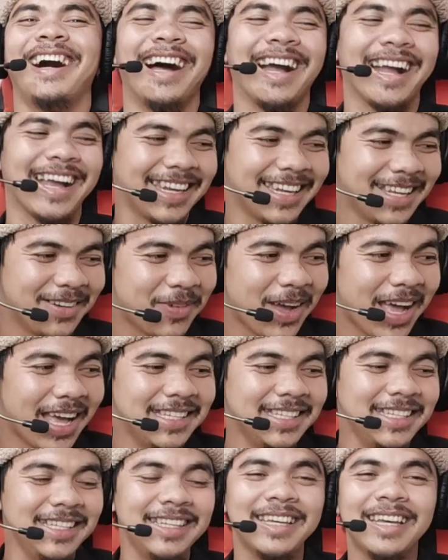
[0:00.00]
Karena
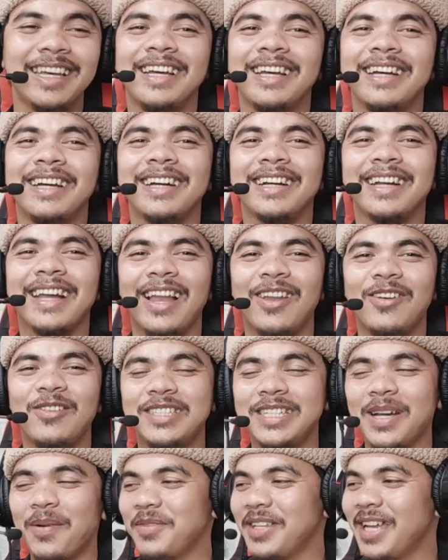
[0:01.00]
bayi kalau
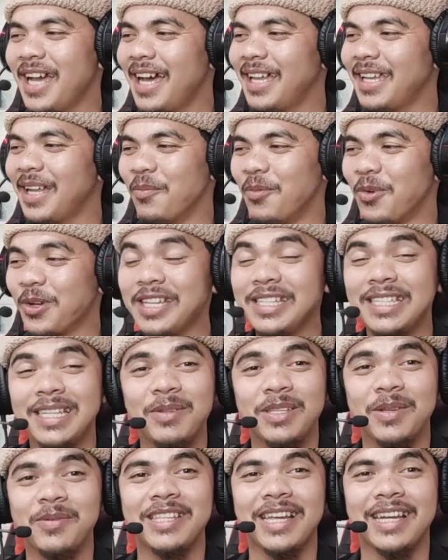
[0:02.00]
jamnya nah, mungkin jam
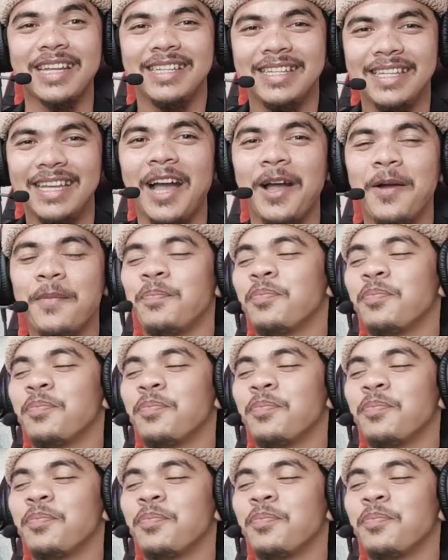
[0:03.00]
sebesar ini ya.